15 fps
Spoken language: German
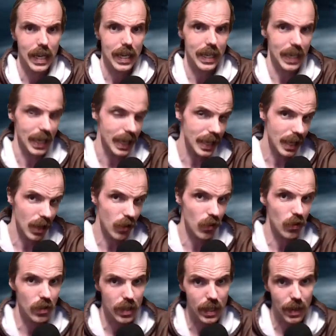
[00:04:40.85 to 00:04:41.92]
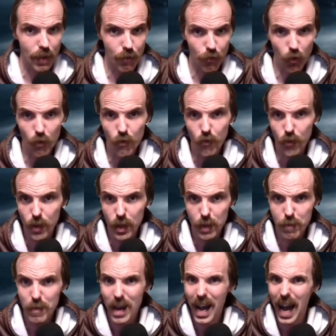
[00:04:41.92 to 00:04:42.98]
die Hintergründe vom
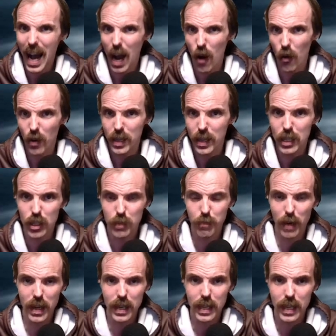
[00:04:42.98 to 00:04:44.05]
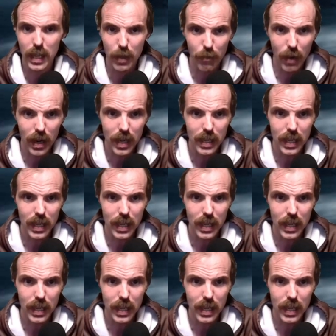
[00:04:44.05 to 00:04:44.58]
Film auch hier spannend gemacht.